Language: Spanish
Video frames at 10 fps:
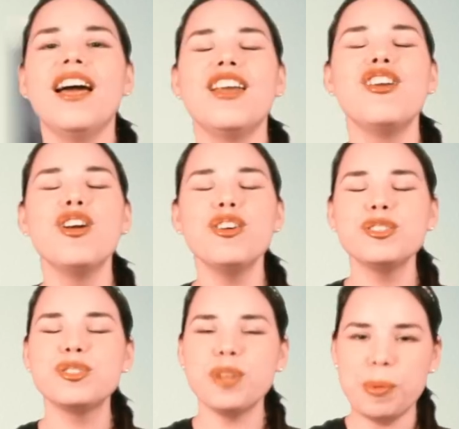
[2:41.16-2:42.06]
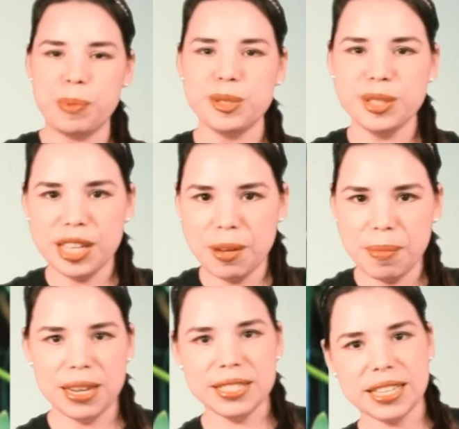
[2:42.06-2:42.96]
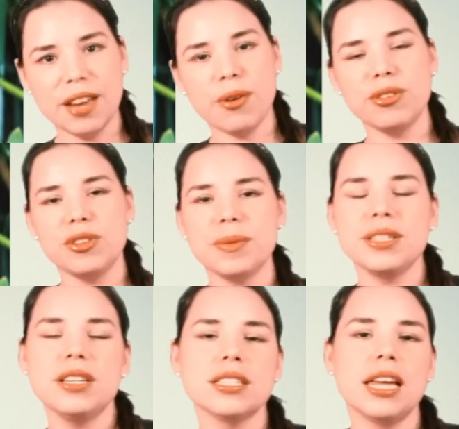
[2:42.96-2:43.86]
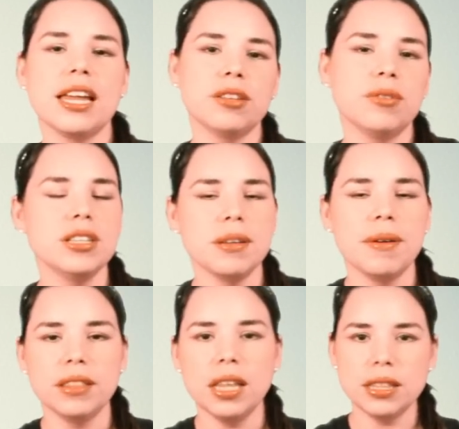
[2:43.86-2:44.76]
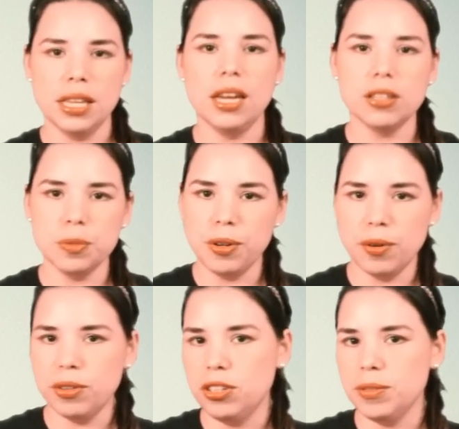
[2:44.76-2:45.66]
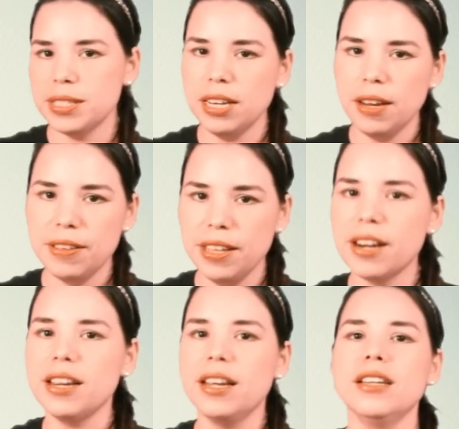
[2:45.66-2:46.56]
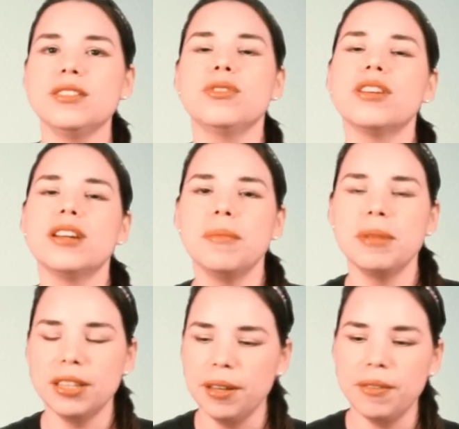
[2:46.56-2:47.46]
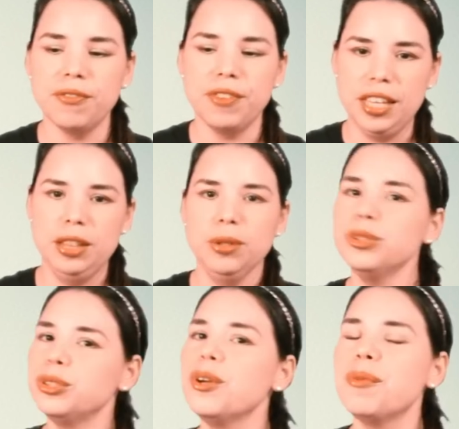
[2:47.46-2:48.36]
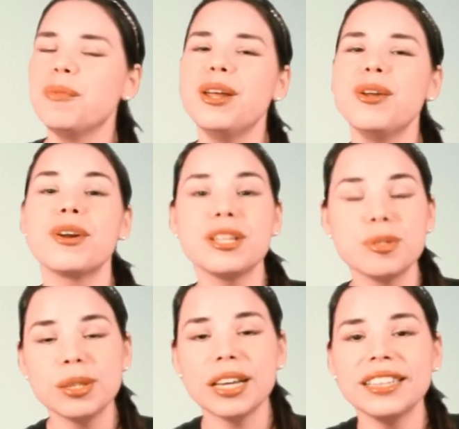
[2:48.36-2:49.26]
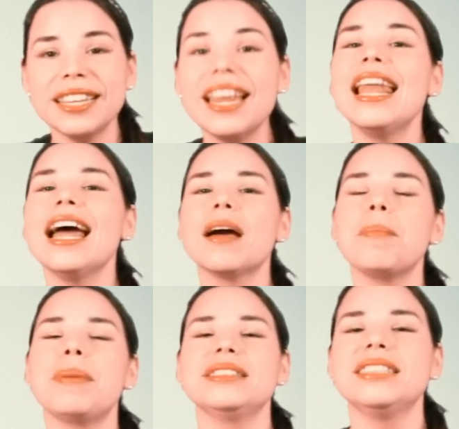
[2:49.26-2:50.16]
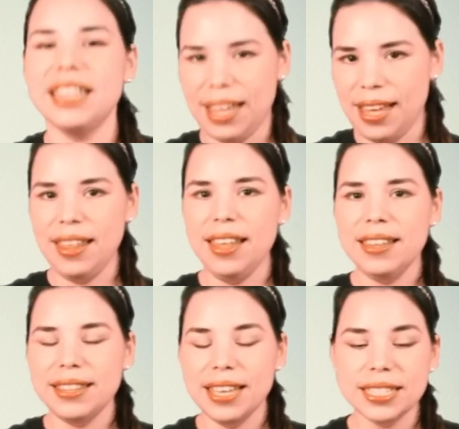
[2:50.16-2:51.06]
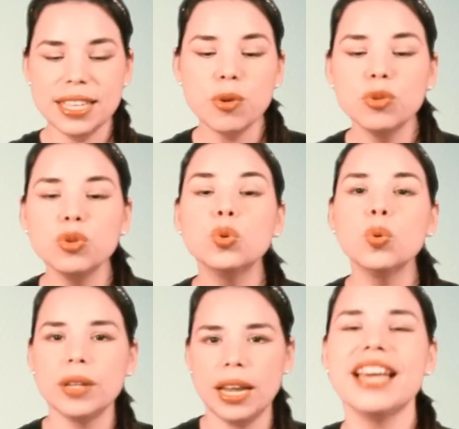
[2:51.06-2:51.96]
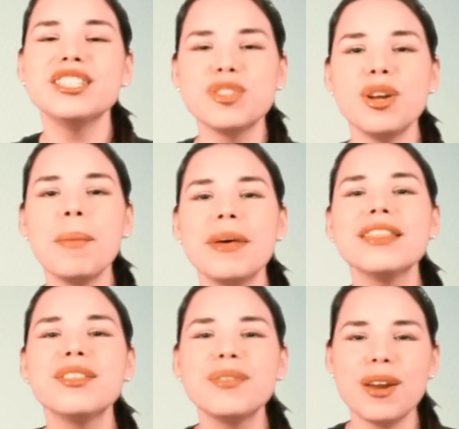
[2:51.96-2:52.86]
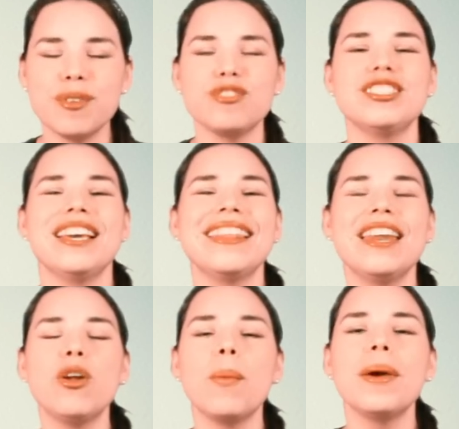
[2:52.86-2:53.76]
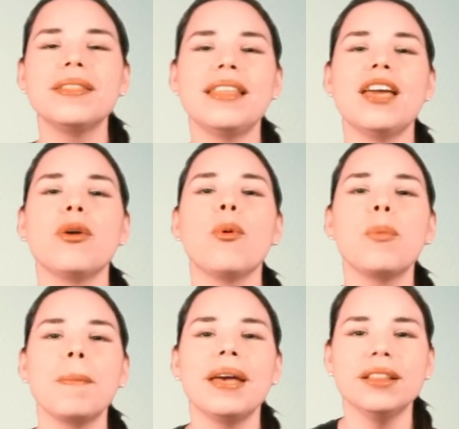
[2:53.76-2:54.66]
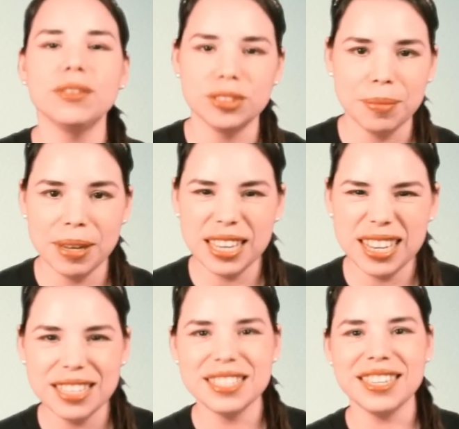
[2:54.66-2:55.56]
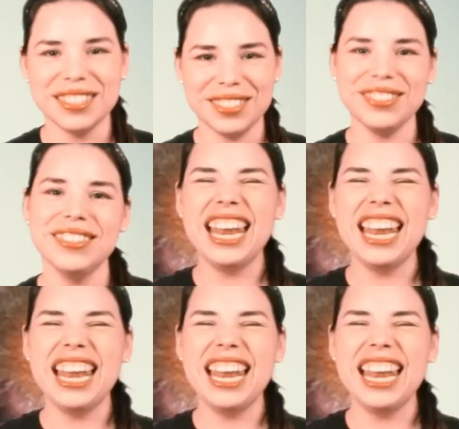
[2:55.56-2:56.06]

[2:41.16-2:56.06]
Los topos, los animales que cuando los ves en las caricaturas se ven tan tiernos, pero cuando los ves en la vida real son realmente feitos. Bueno, resulta que tienen la capacidad de hacer un túnel en solamente una noche de 91 metros. Imagínense eso.